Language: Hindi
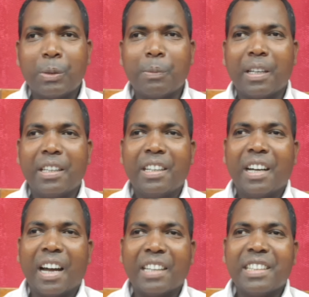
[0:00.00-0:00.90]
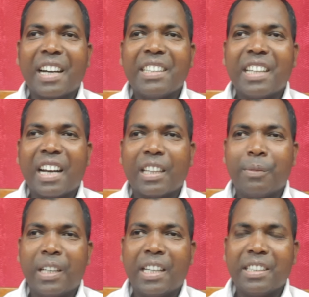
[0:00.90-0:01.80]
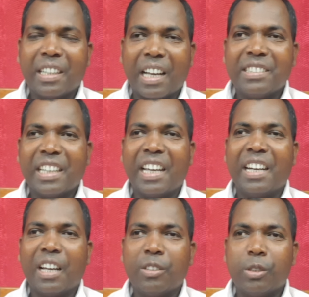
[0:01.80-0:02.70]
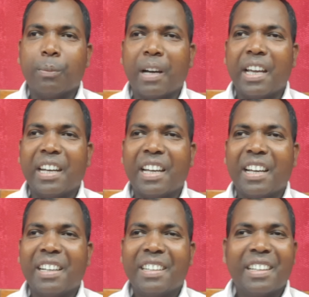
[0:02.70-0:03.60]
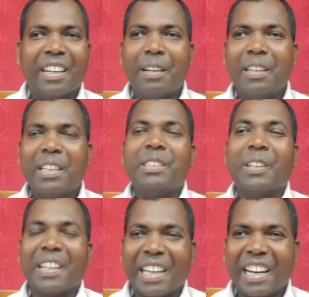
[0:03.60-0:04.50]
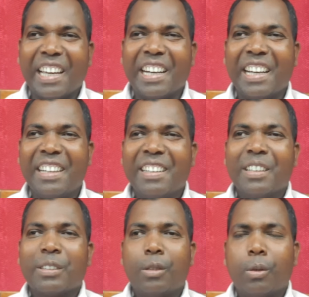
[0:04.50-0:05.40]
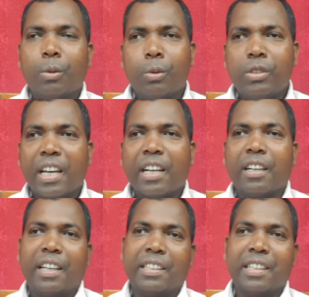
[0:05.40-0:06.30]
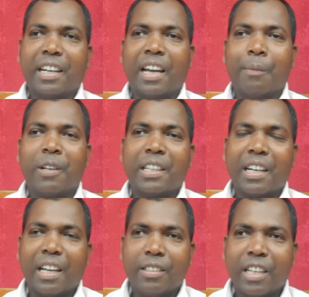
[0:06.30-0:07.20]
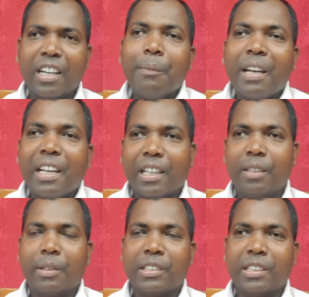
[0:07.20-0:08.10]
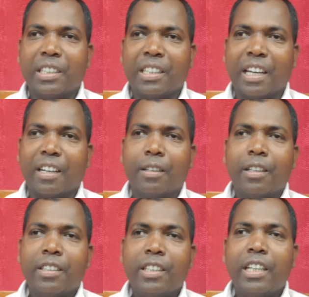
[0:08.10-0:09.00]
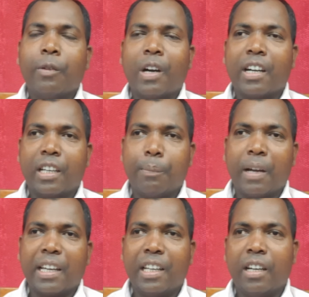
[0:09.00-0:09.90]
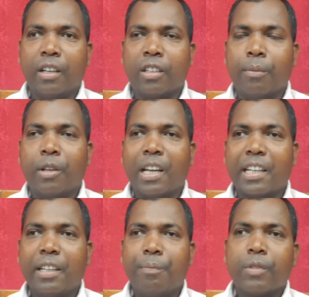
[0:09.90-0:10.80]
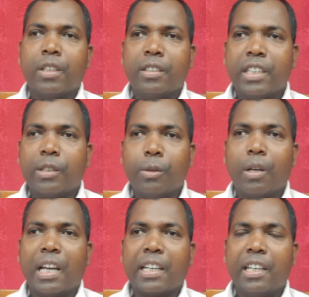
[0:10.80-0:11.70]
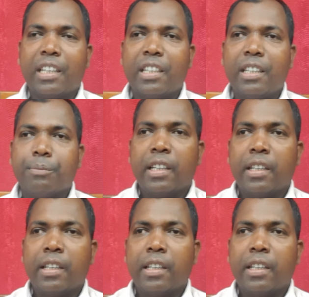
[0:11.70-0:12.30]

सुर में हजार हजार आदमी है ना झुमाए हैं इंजॉय करायना तो उजहन एक जान हमारे जाने माने आदिवासी सिंगर इ अवार्ड के पाकल है खम होला के जेटू होला के निकी